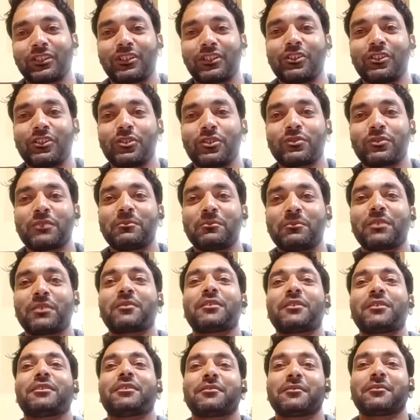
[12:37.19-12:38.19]
डिवीजन
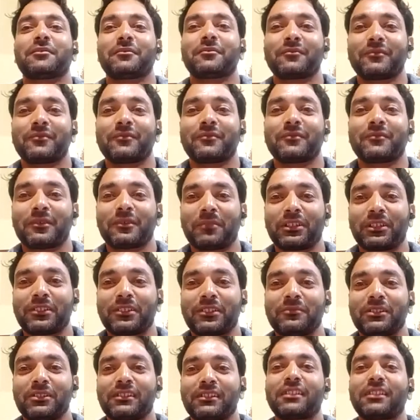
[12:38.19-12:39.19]
में मदद
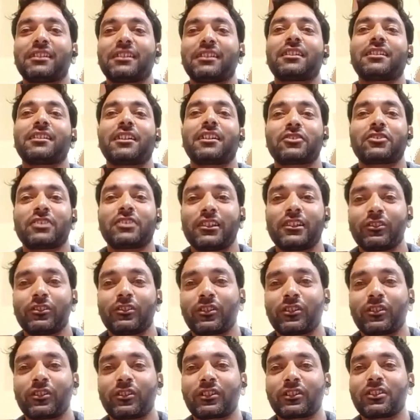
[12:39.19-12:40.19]
मिलती है या सेल
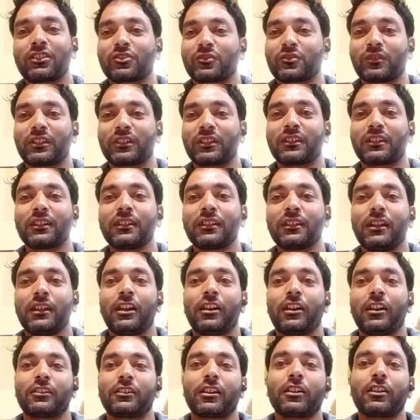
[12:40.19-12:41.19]
एलोंगेशन वगैरह
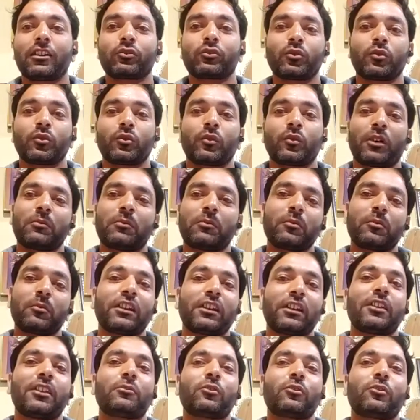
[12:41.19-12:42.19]
यहाँ तो हमें
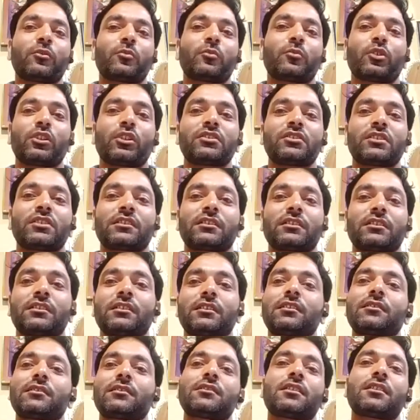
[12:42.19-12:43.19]
पहले बोला जाता था
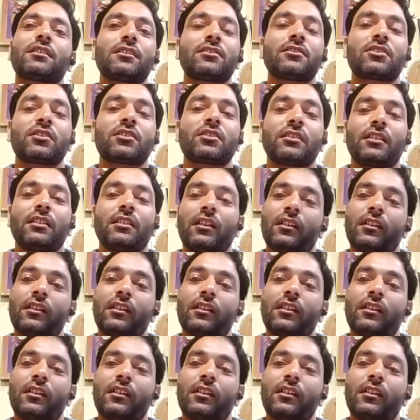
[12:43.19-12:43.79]
कि नहीं जी